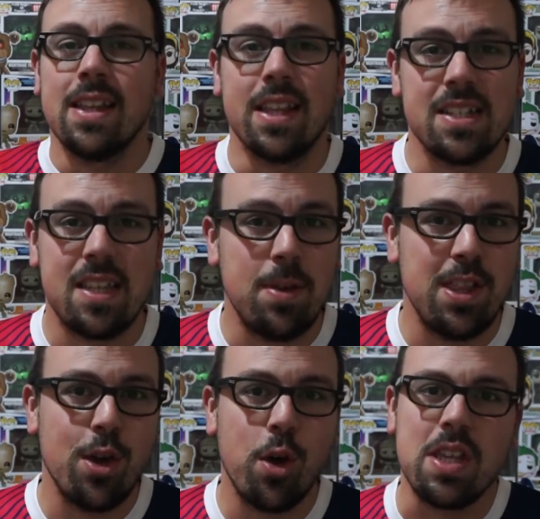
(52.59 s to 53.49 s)
de este
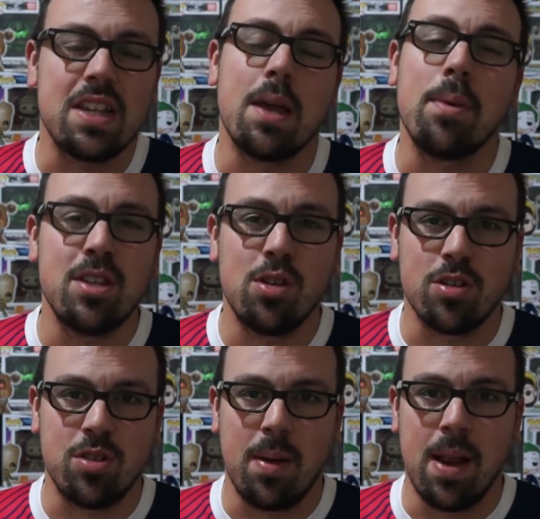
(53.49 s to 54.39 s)
vídeo ya sabéis de lo que
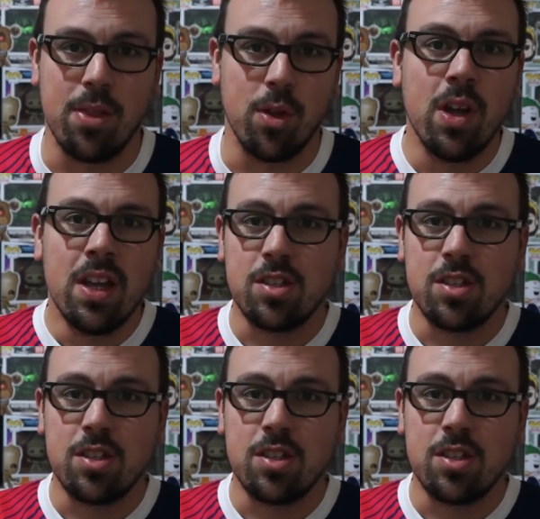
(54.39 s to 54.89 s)
estoy hablando.